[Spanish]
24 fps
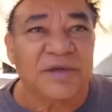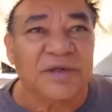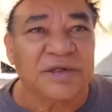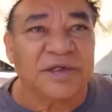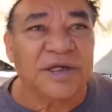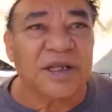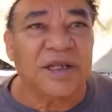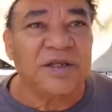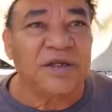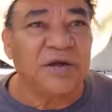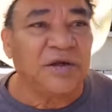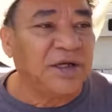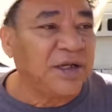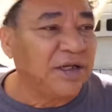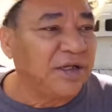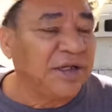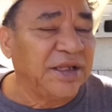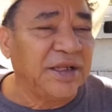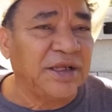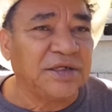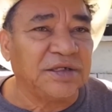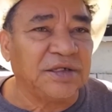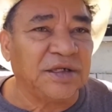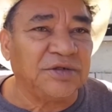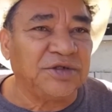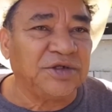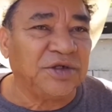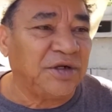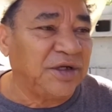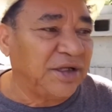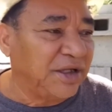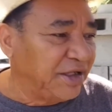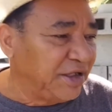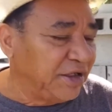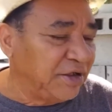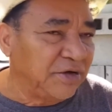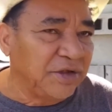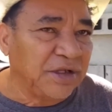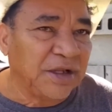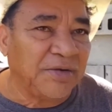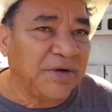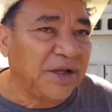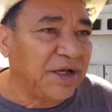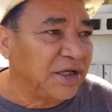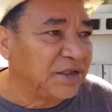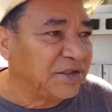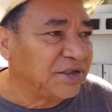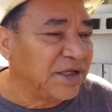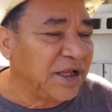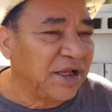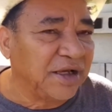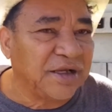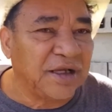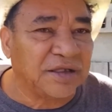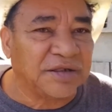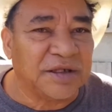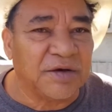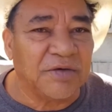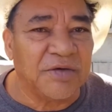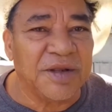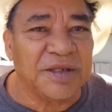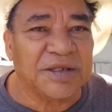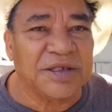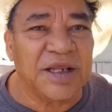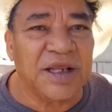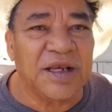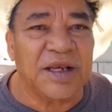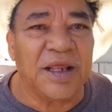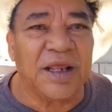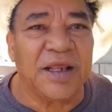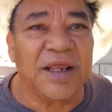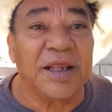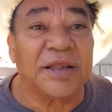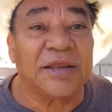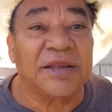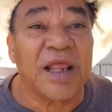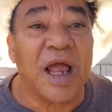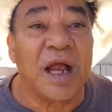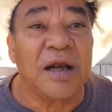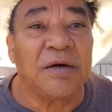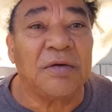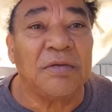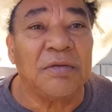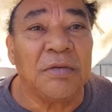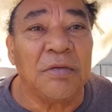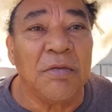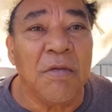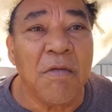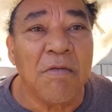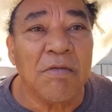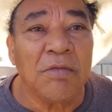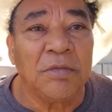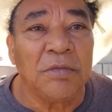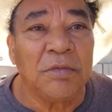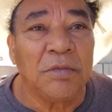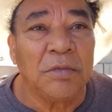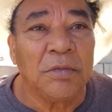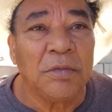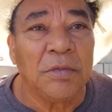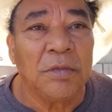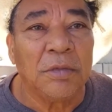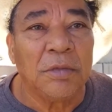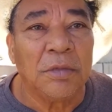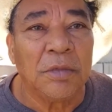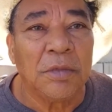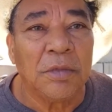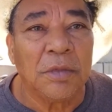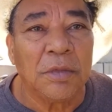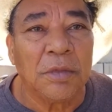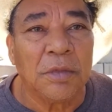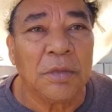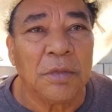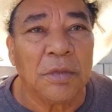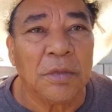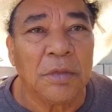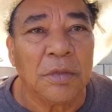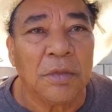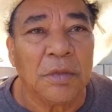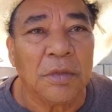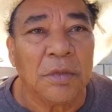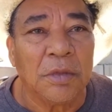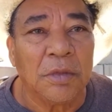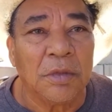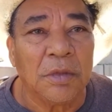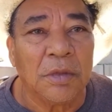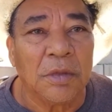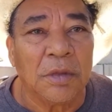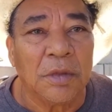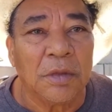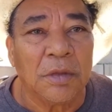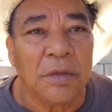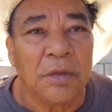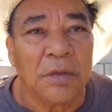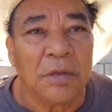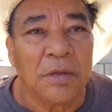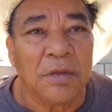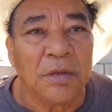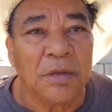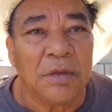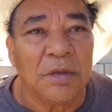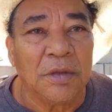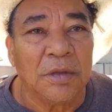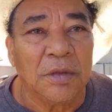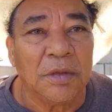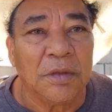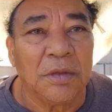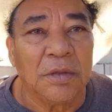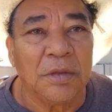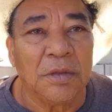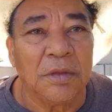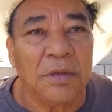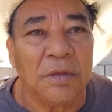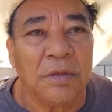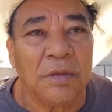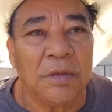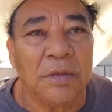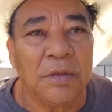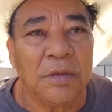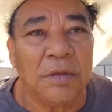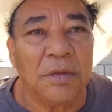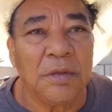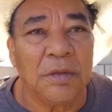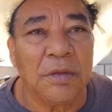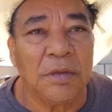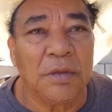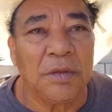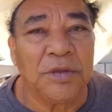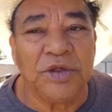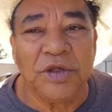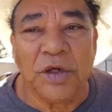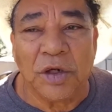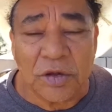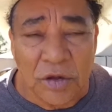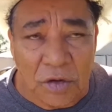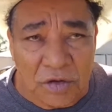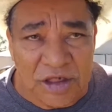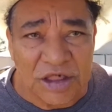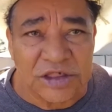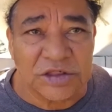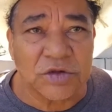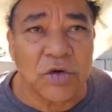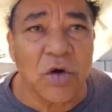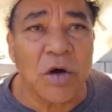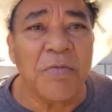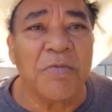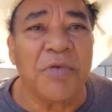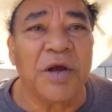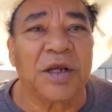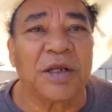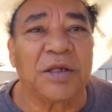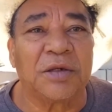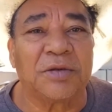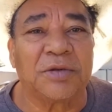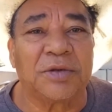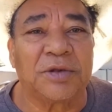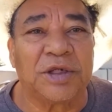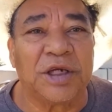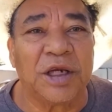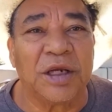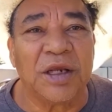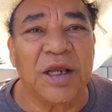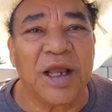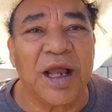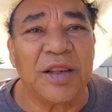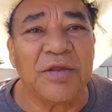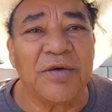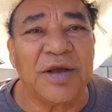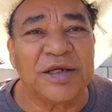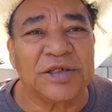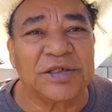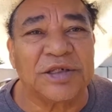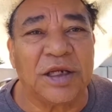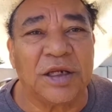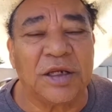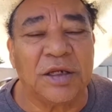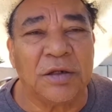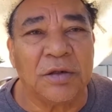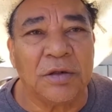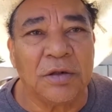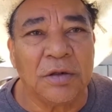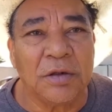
Sí, yo le dije, yo le dije una balacidad es que te voy a en las gesta. Pero y Cristian no es medio, medio cumbo también. Yo creo que es cumbo, el chingado ese.